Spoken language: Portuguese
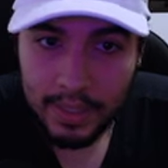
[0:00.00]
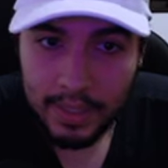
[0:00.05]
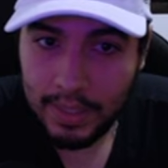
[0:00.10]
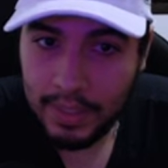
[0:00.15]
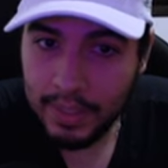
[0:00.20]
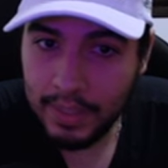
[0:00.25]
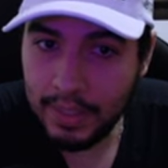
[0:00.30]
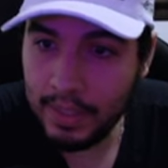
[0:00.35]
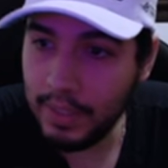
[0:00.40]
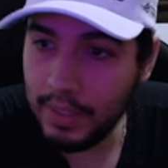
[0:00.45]

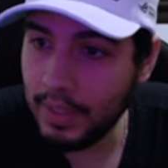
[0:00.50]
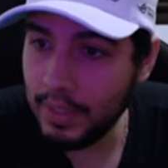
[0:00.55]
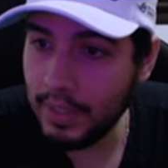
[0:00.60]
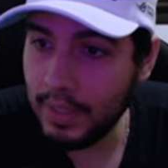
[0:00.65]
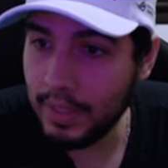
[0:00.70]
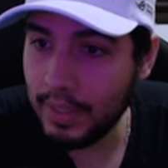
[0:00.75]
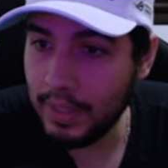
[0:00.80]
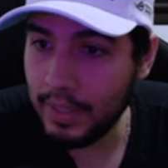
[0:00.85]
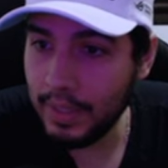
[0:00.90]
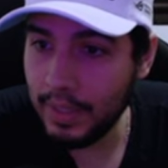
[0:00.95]

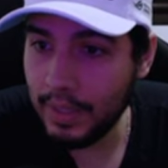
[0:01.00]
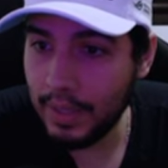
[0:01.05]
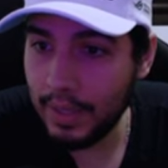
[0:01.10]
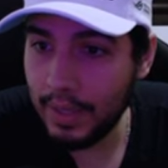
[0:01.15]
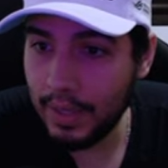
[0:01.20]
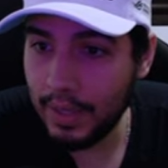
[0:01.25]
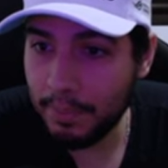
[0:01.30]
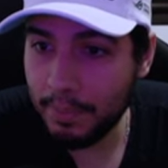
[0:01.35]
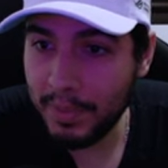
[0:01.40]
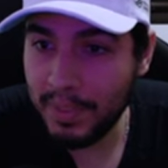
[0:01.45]

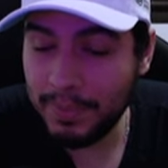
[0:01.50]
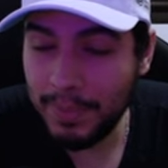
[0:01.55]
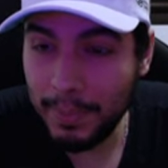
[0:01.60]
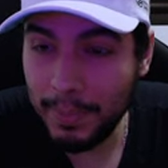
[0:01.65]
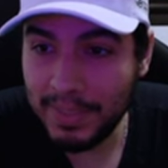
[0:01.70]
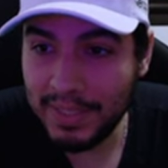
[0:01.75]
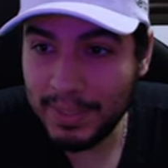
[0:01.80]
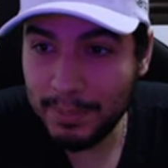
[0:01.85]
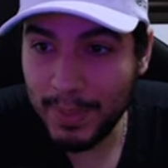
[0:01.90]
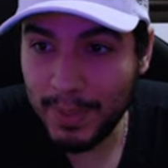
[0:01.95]
E
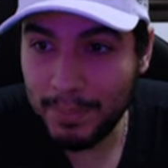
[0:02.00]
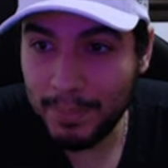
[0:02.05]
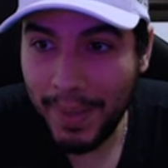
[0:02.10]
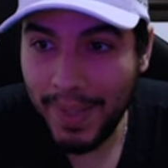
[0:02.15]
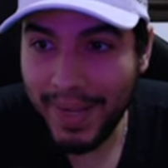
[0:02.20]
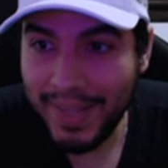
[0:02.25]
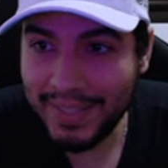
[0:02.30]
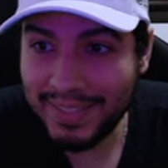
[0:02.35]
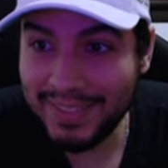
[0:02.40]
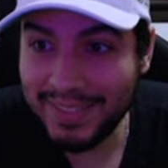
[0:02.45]
principalmente as mais
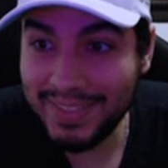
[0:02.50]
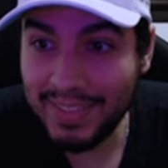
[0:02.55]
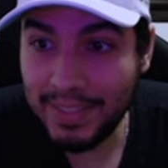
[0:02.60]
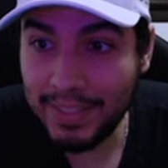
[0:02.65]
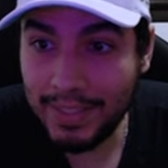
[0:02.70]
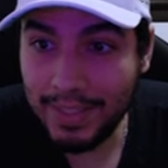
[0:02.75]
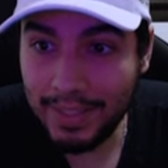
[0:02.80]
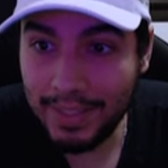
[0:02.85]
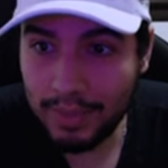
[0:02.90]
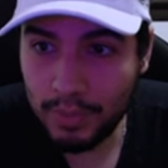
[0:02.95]
baratas, de
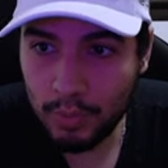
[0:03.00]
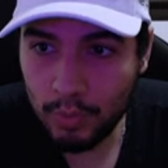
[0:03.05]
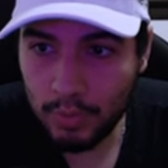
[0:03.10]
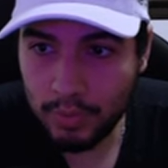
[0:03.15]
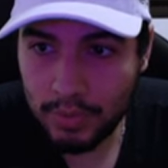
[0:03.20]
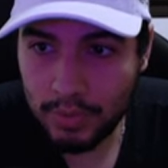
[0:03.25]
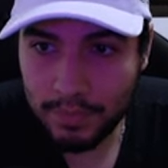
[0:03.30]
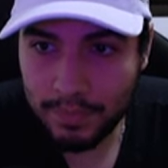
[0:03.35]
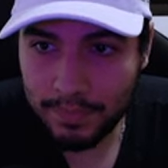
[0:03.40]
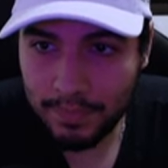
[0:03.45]

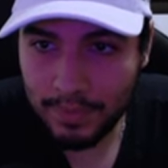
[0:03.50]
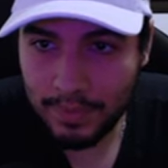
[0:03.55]
500.